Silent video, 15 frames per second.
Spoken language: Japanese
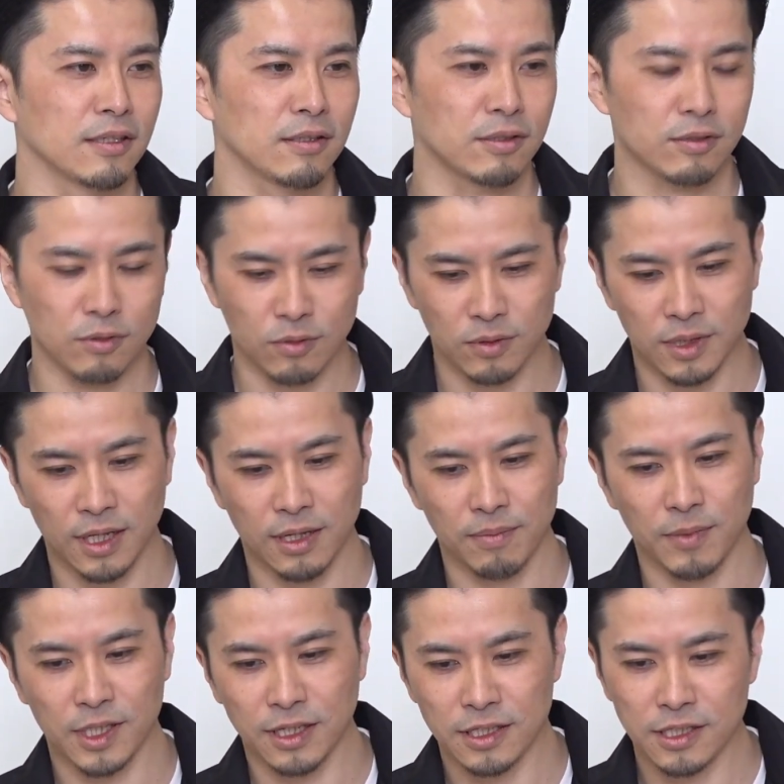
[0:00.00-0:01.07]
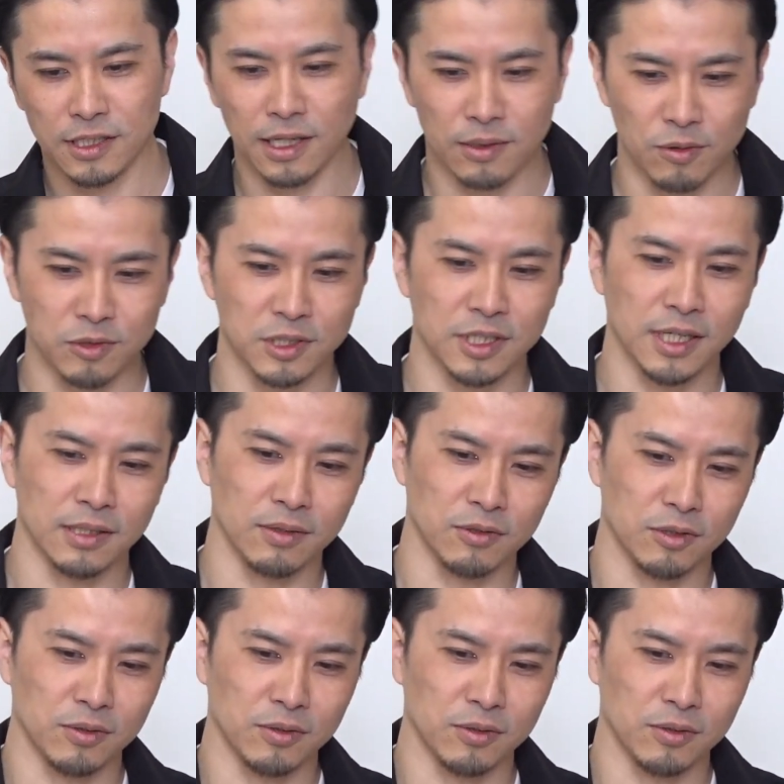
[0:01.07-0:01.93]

でそこでまた2.5次元の